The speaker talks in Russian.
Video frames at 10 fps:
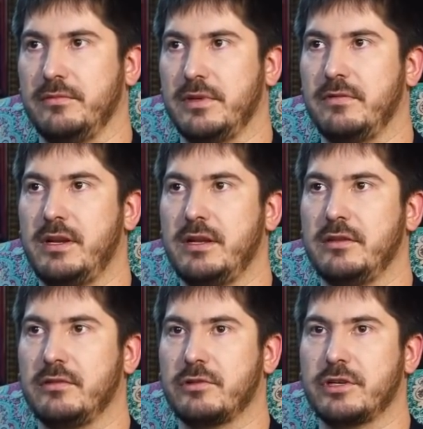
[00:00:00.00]

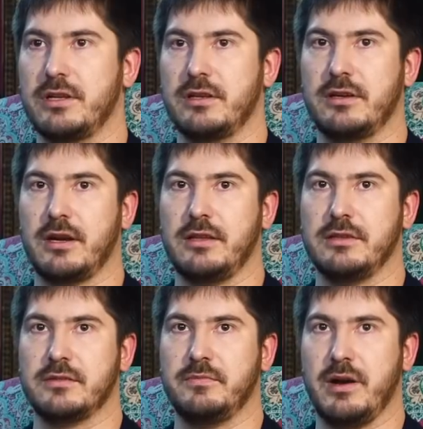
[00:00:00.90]
явление нарушения
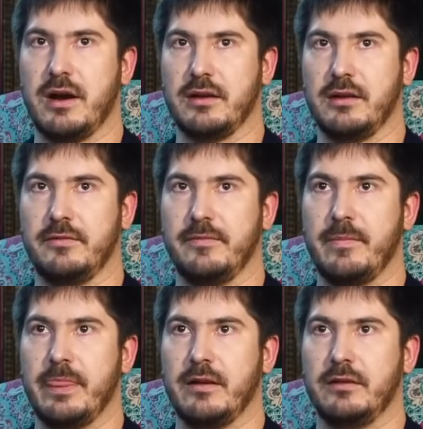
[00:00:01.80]
границ пары,
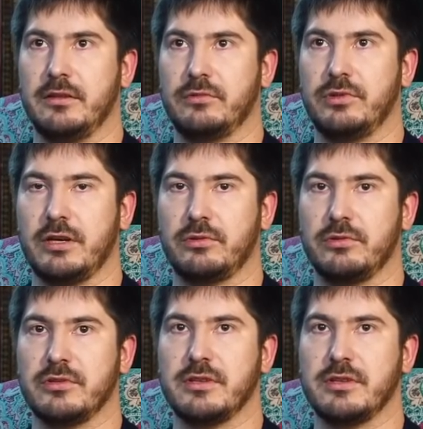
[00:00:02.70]
когда туда кто-то